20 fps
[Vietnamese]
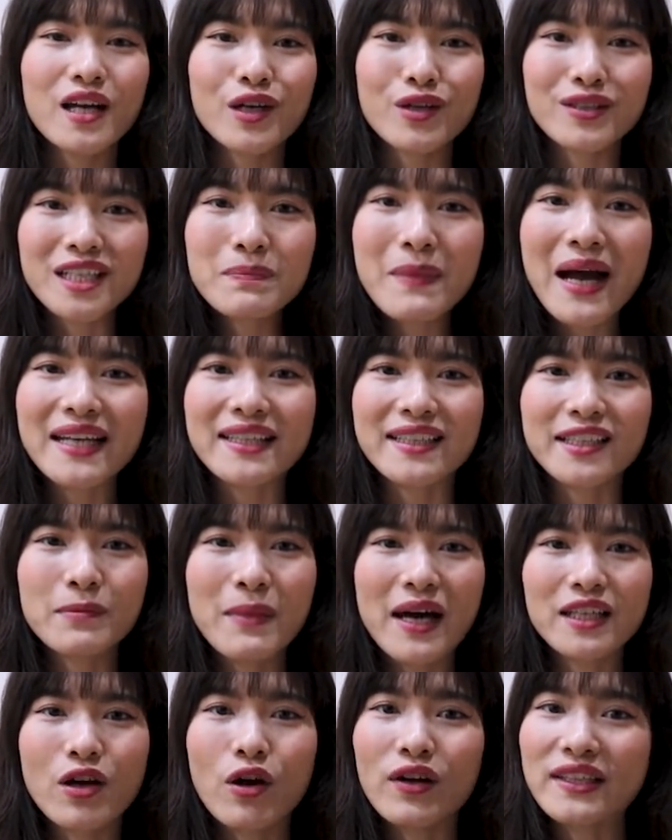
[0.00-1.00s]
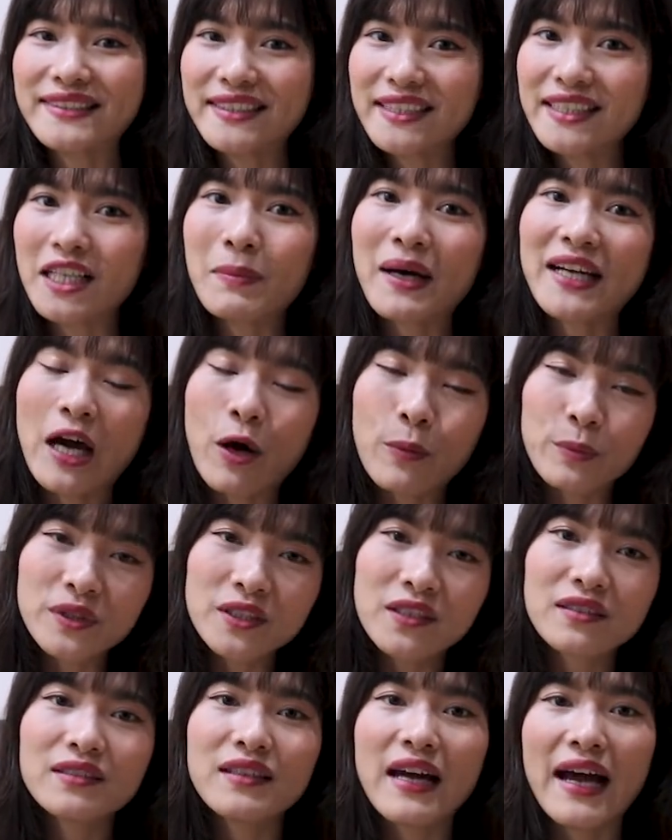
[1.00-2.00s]
còn các bạn thì các bạn có cái gì các bạn học
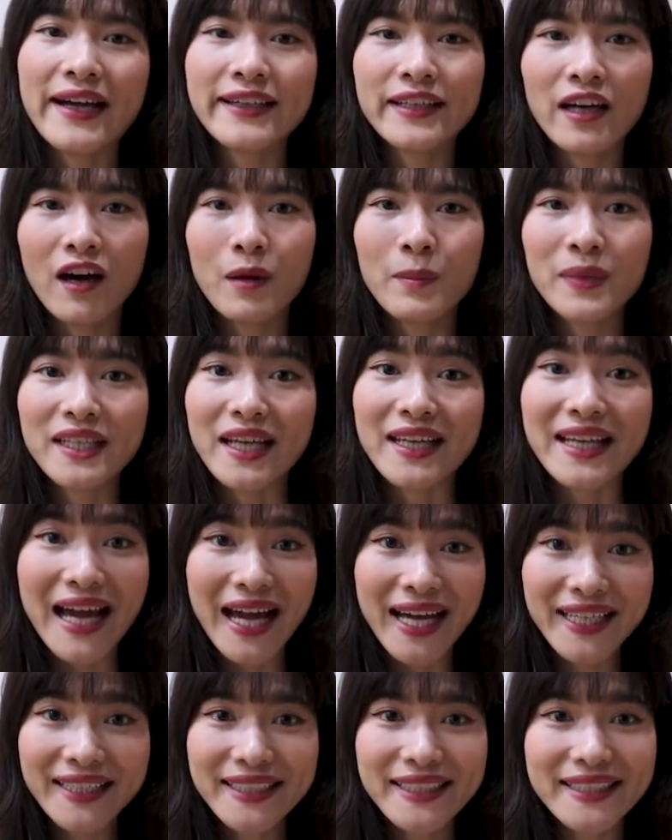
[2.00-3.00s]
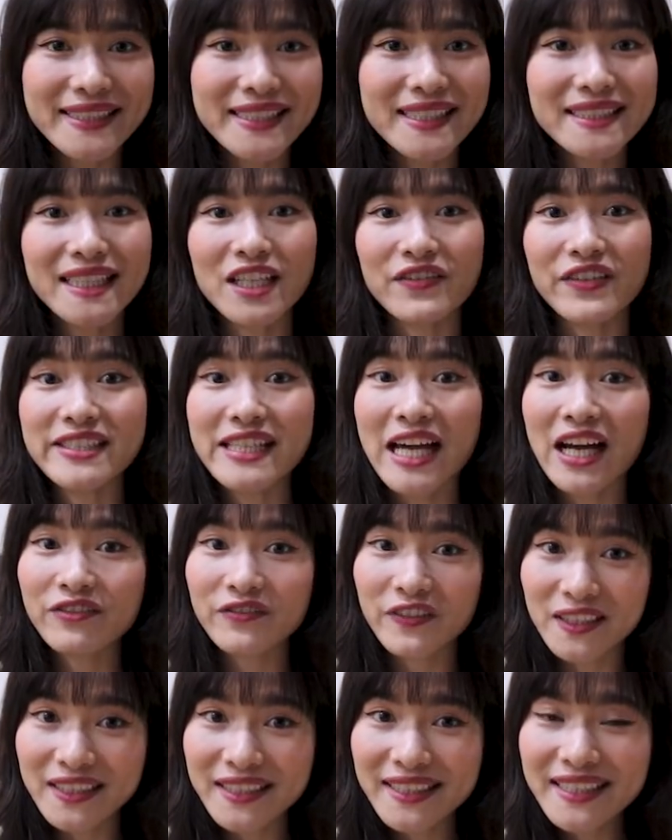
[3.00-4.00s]
được từ ai đó mà thấy hay thì chia sẻ với
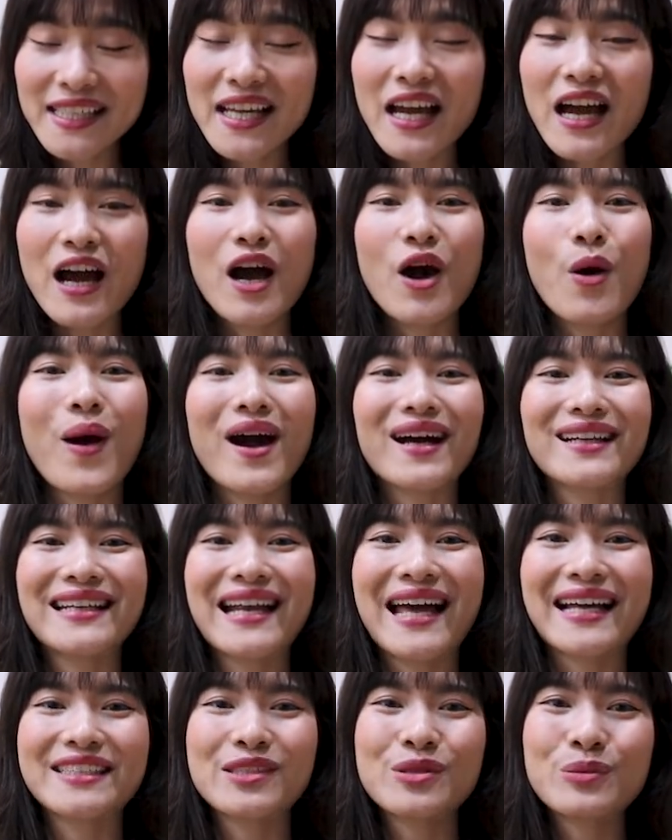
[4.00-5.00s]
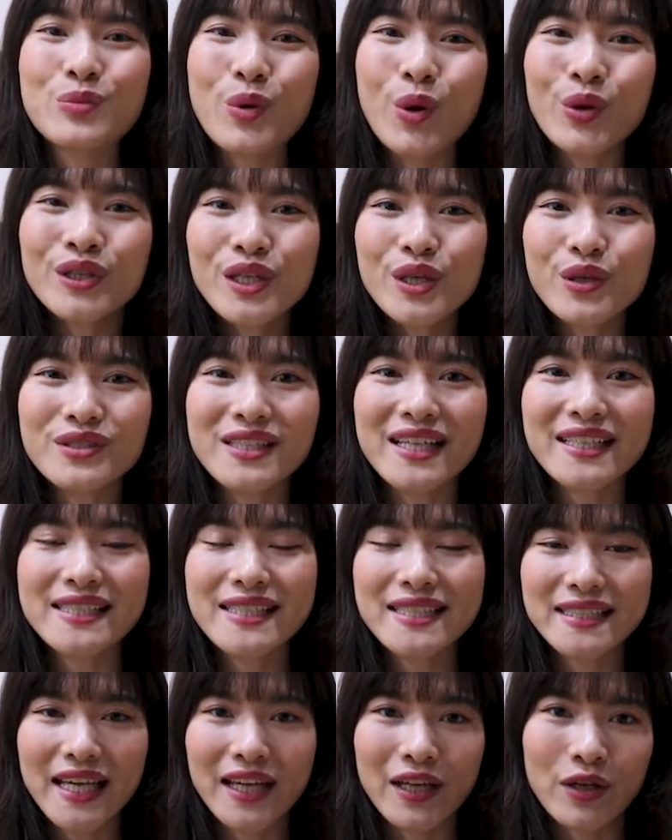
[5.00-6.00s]
trang với hoặc là trong bốn điều trang
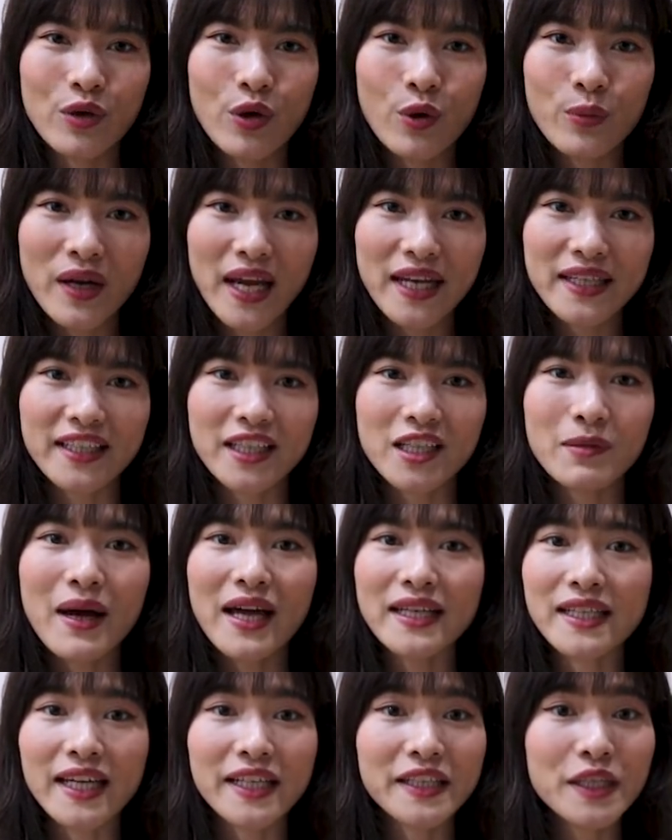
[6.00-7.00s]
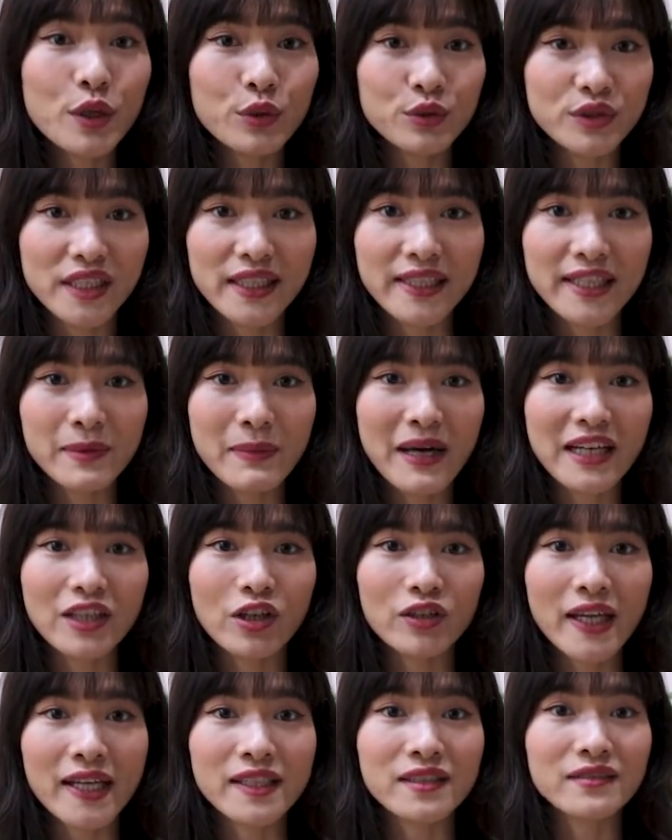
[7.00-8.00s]
chia sẻ ngày hôm nay thì các bạn thấy điều gì các bạn
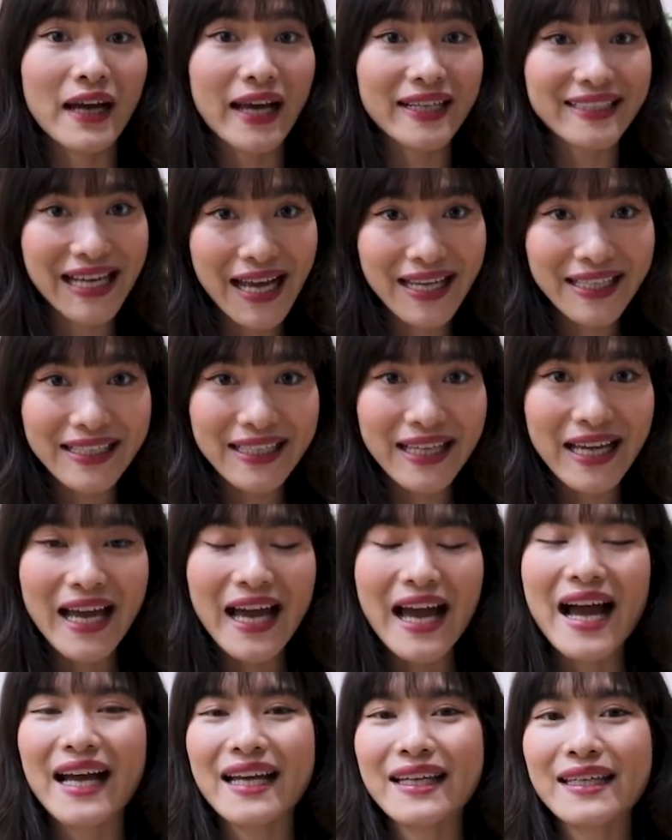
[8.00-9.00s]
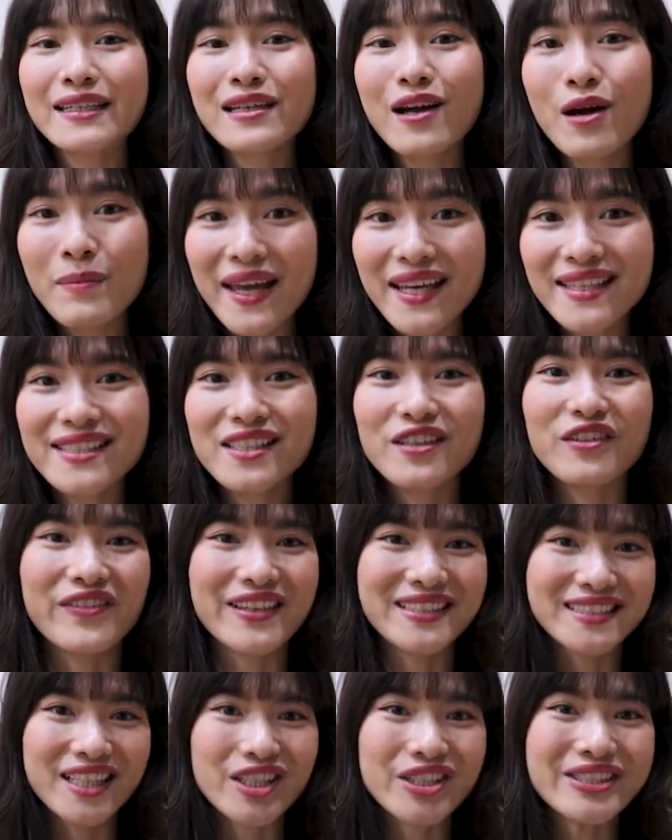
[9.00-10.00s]
có thể thực hành ngay hãy comment ở
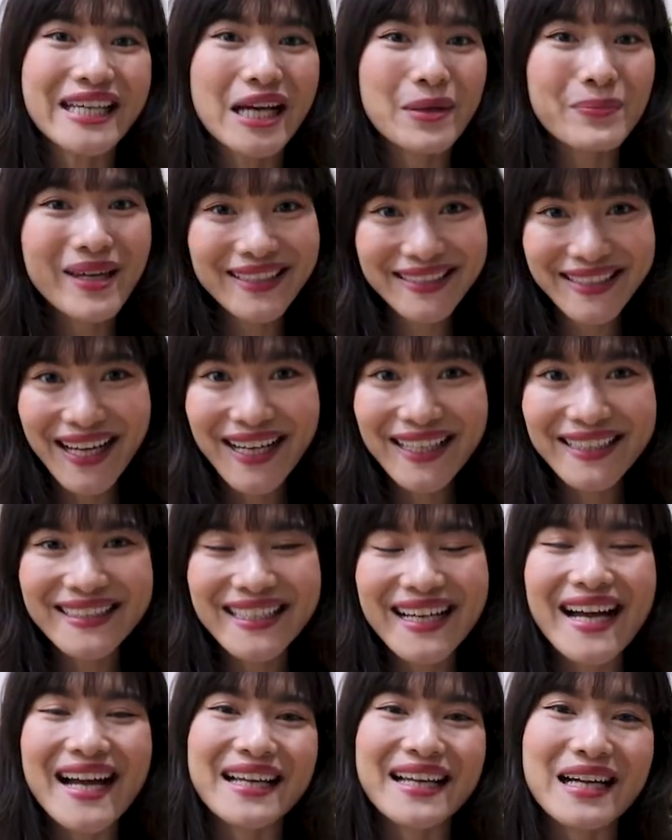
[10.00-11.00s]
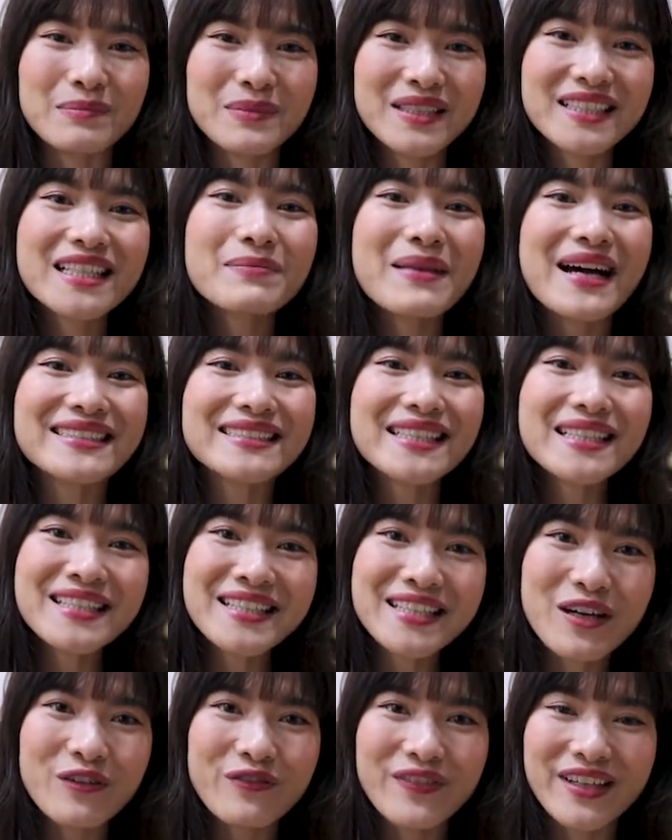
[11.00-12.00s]
phía dưới cho trang biết nhé cảm ơn các bạn bạn rất
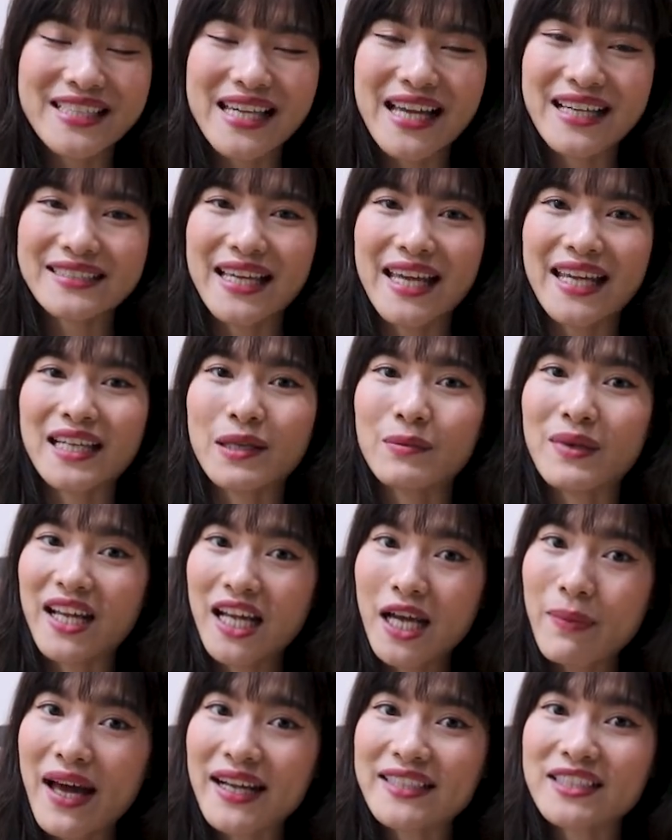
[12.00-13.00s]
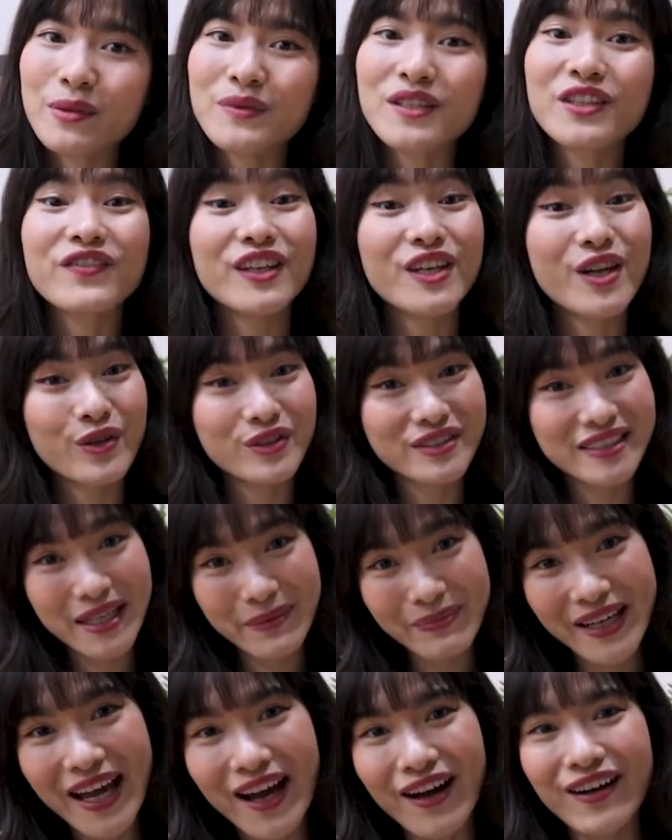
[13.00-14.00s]
nhiều và Trang sẽ hẹn gặp lại các bạn trong những video
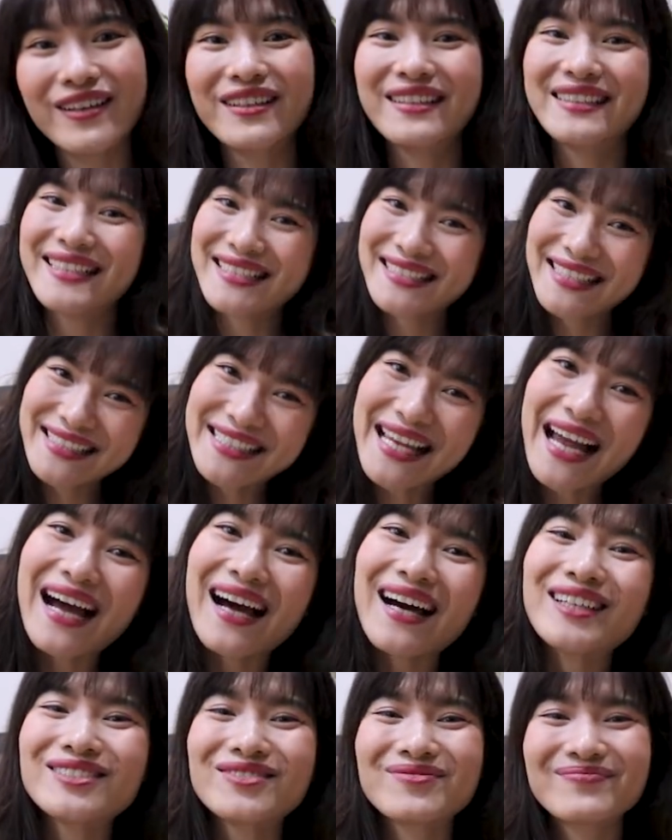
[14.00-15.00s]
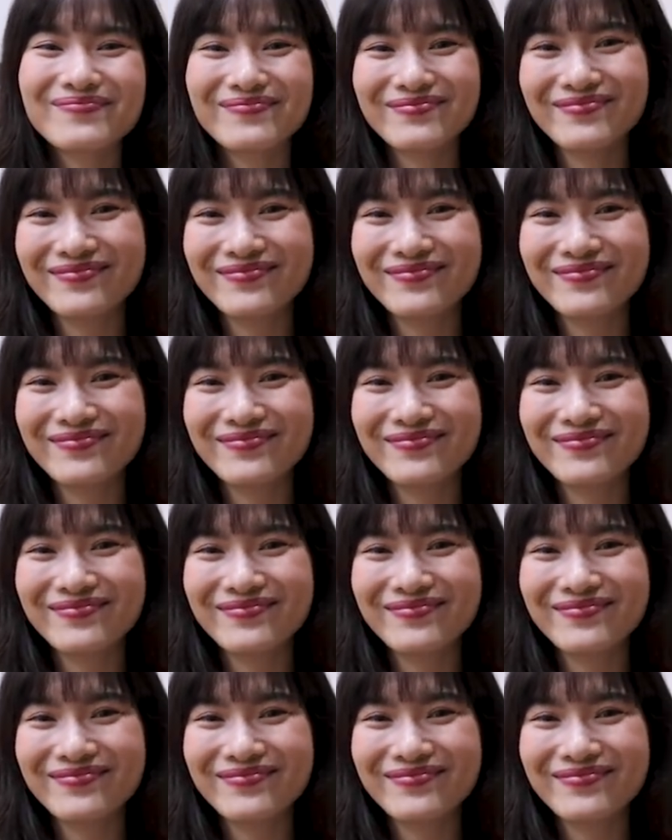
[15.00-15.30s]
tiếp theo. Xin chào!